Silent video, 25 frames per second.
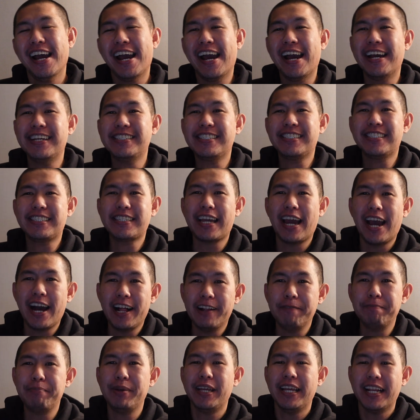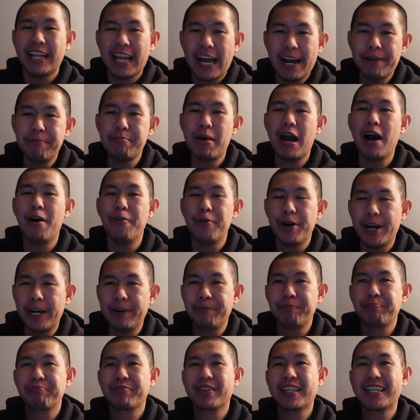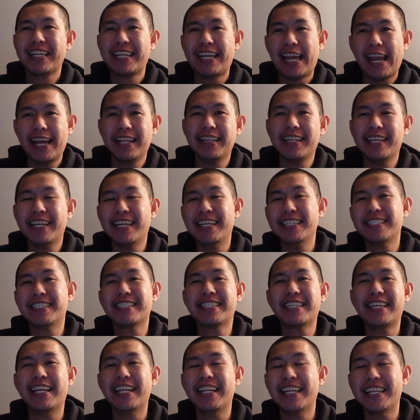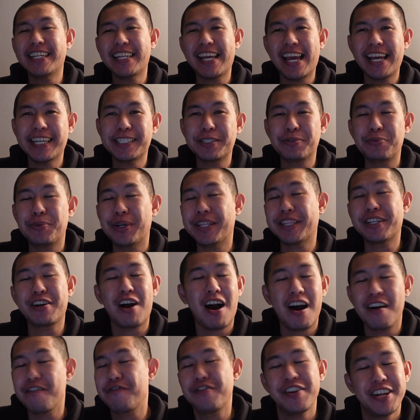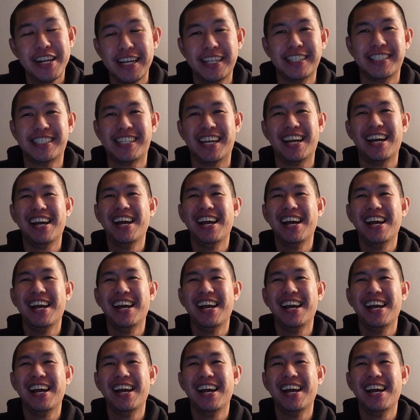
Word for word: And Chell bilang bahwa Kate is killing Hayes with confidence.